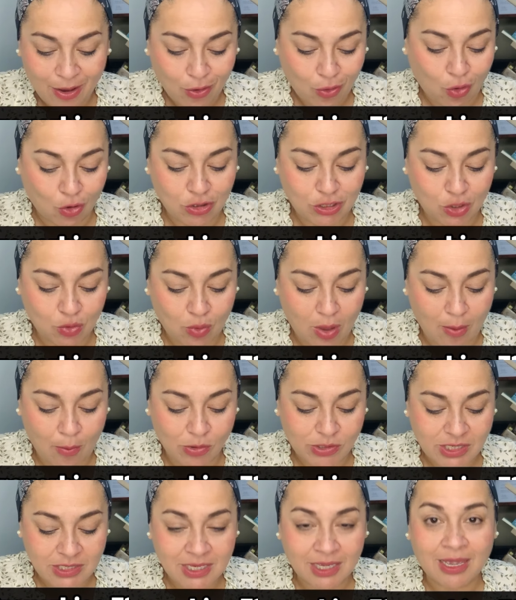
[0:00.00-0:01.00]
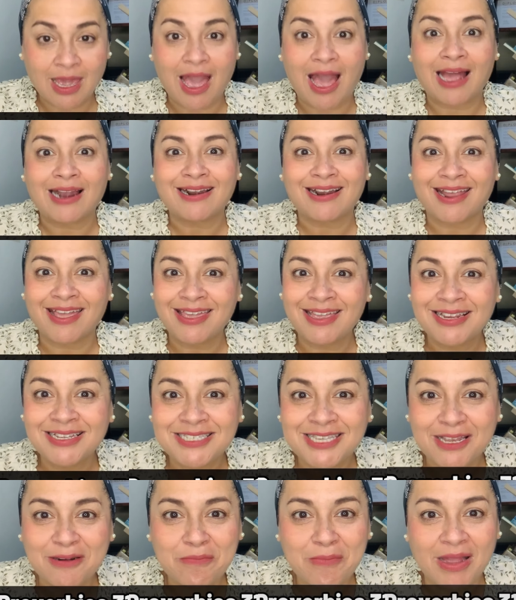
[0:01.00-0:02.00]
Continuamos, así que a
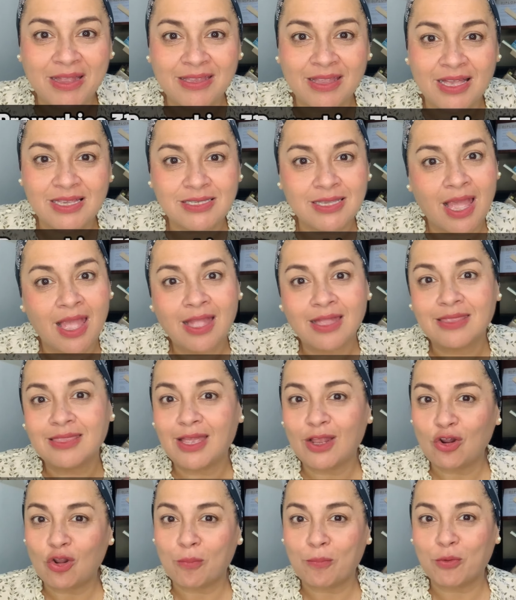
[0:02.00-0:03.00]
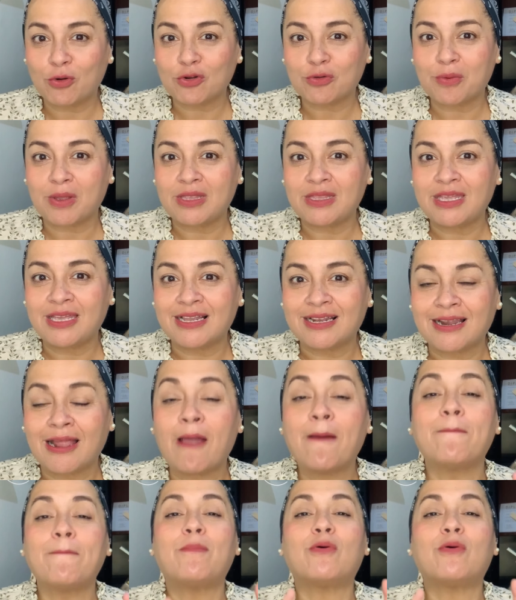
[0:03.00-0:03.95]
reírse, hermanas, de lo por venir.